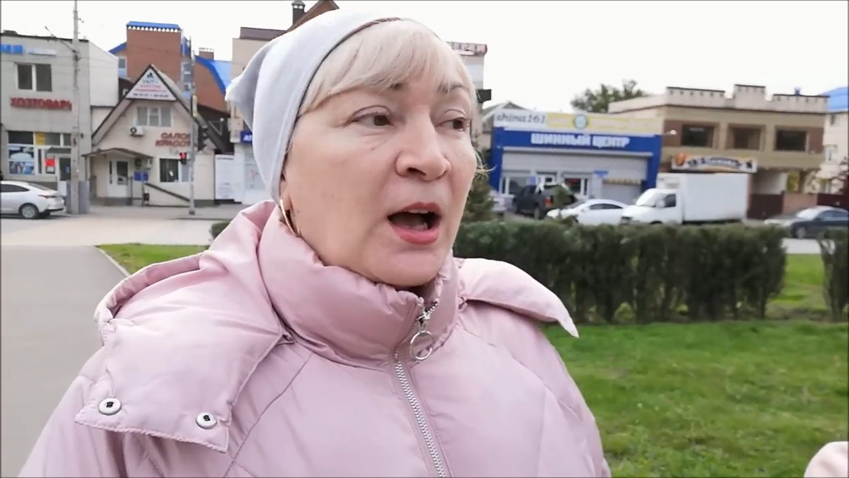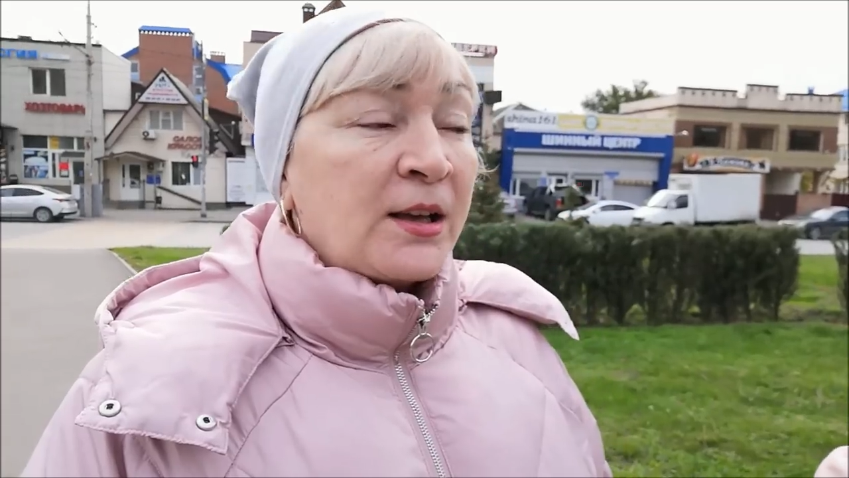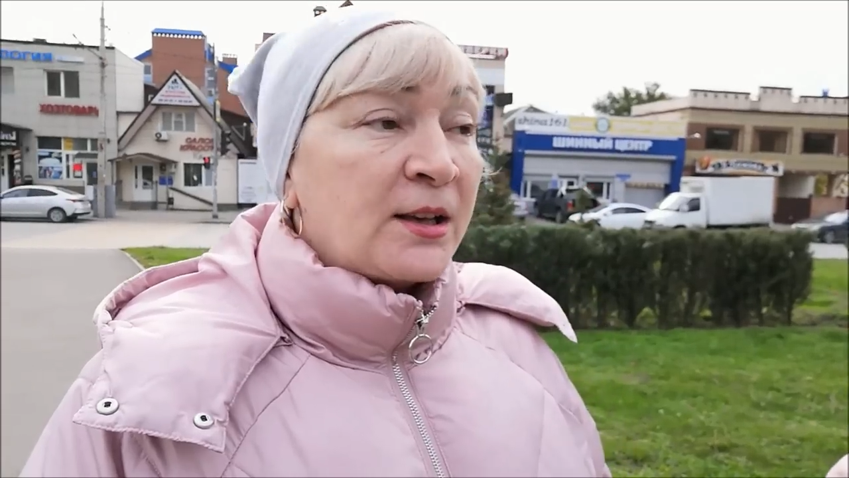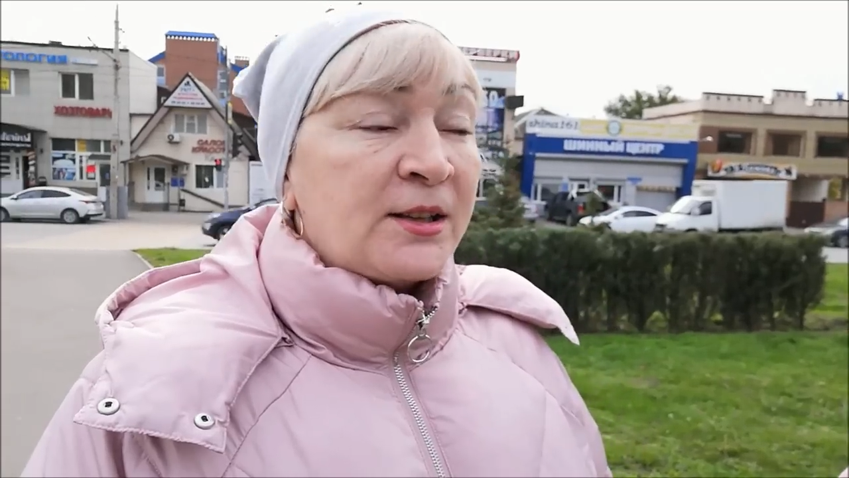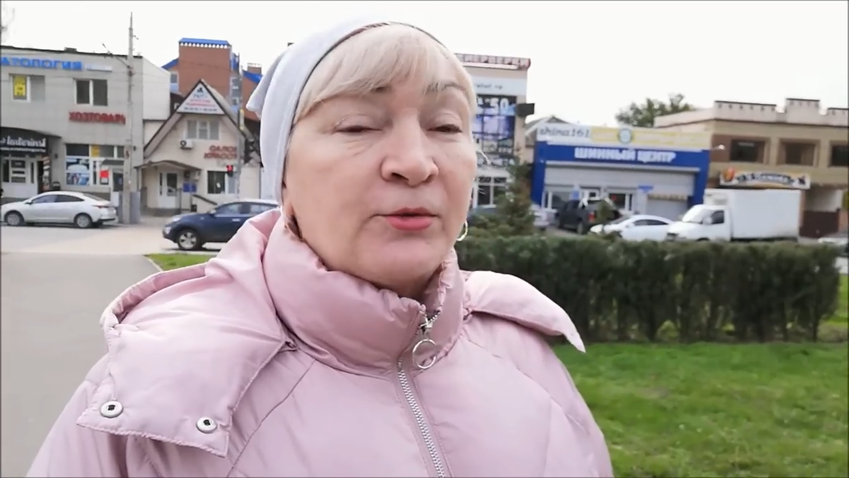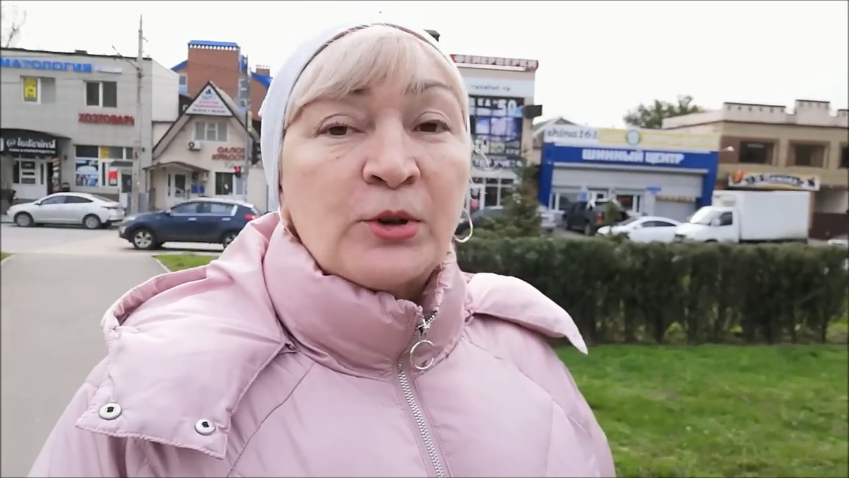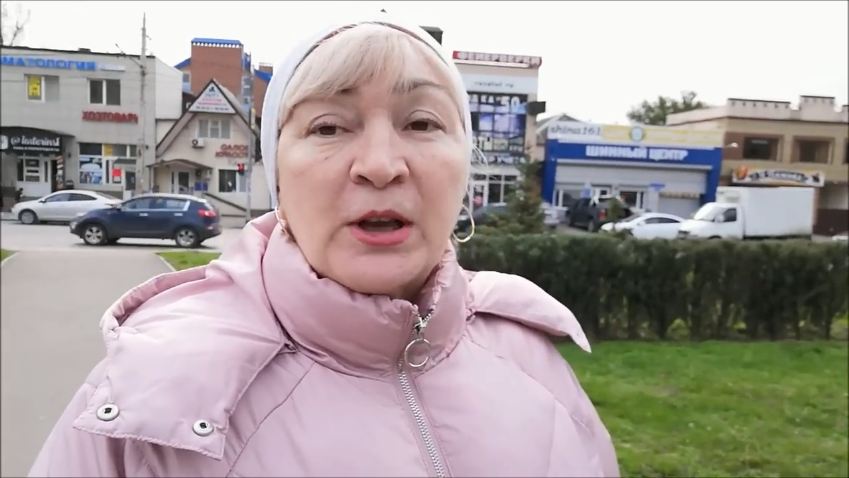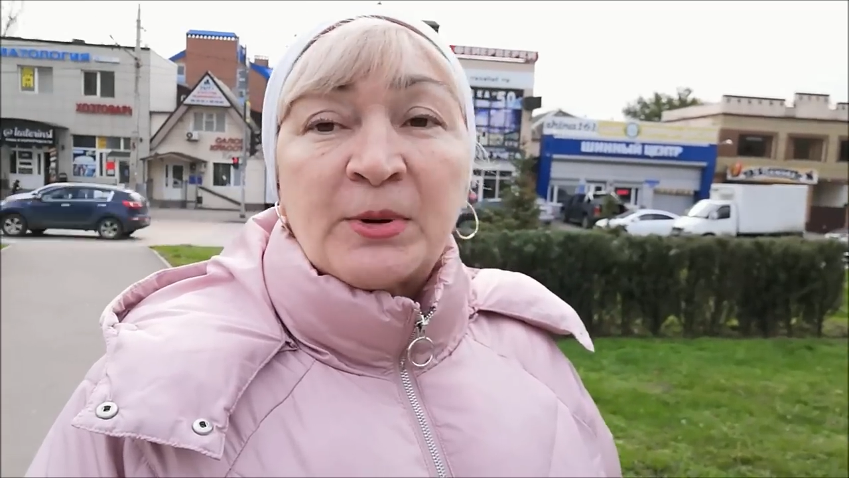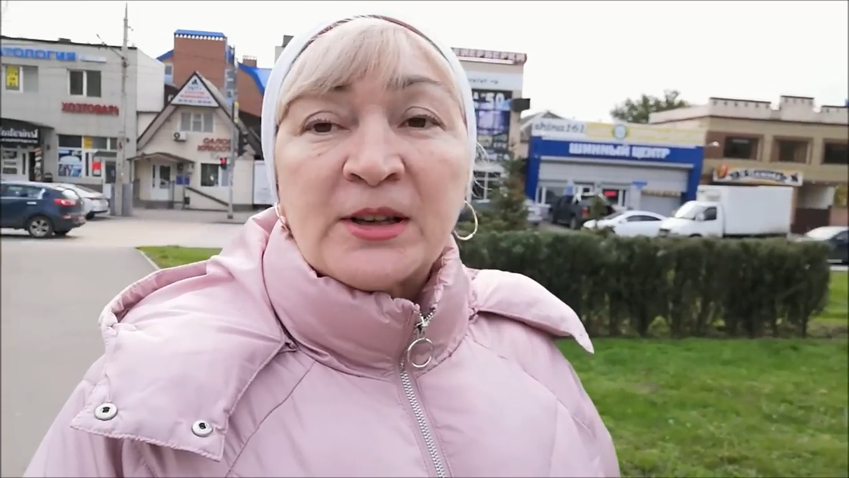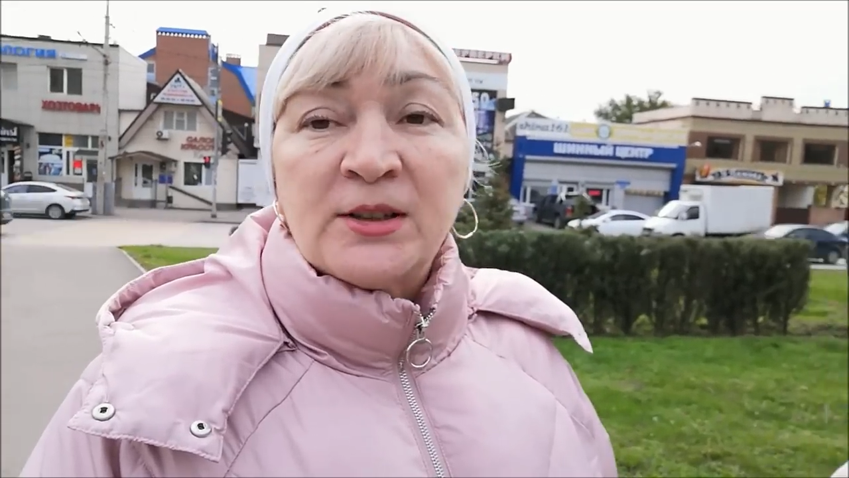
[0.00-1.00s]
А я
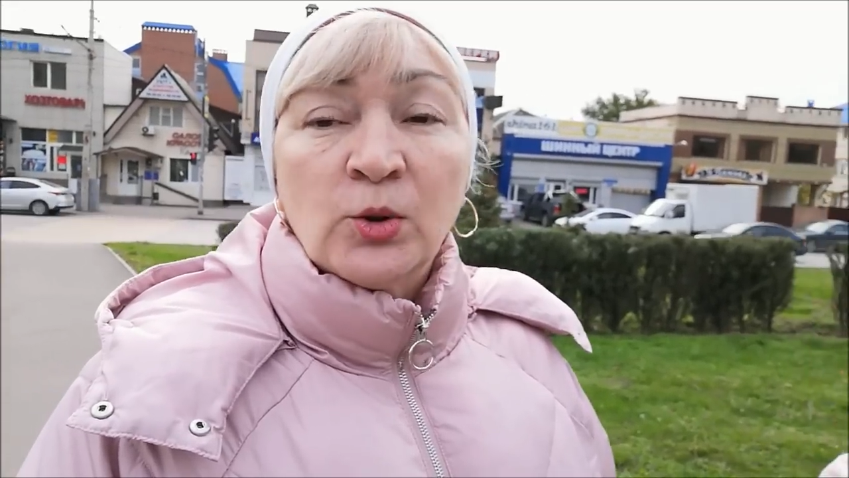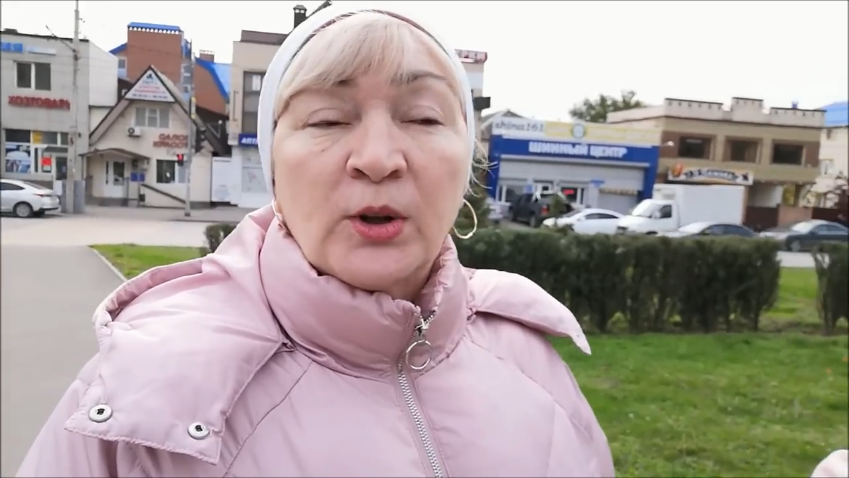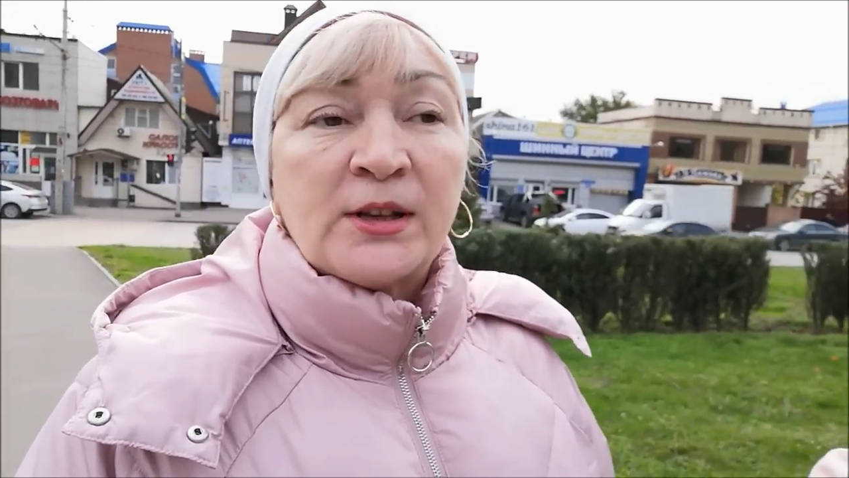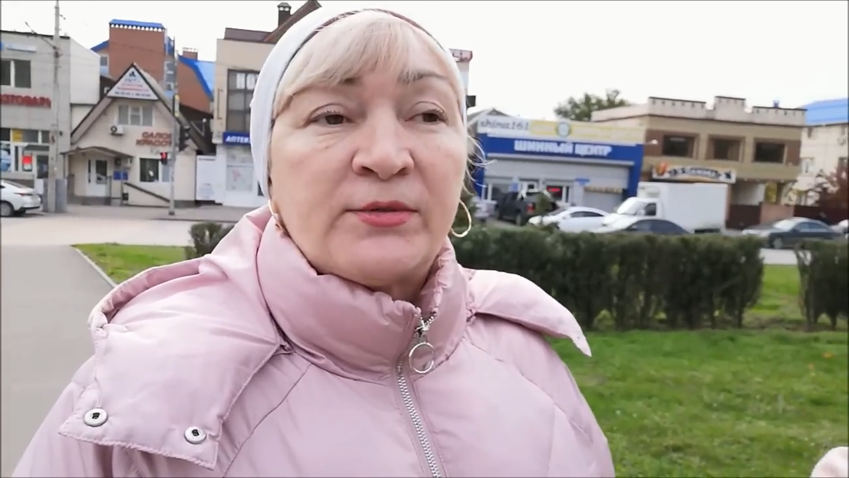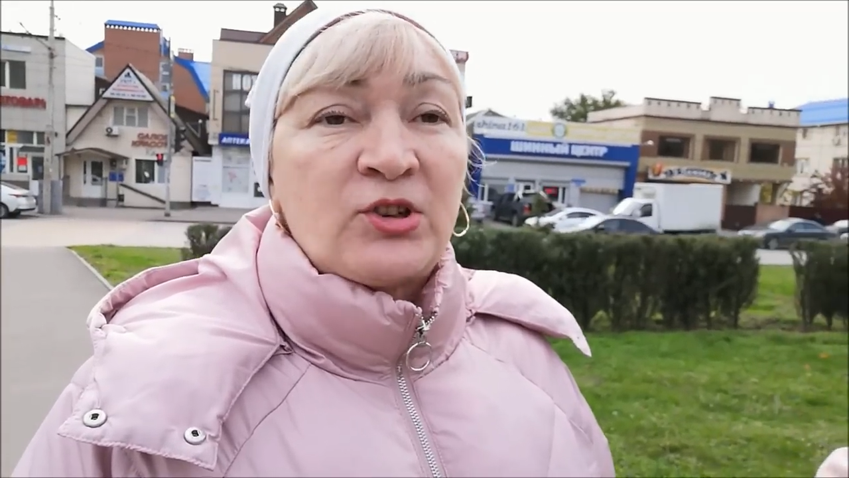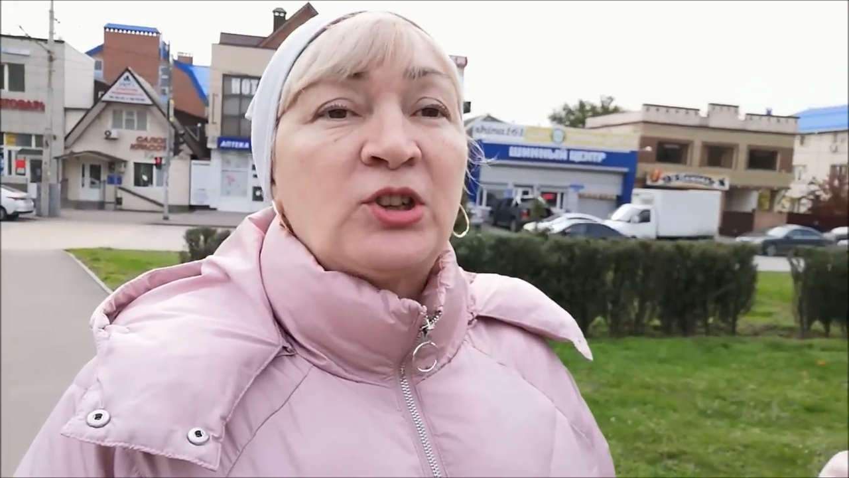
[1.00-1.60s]
сегодня проснулась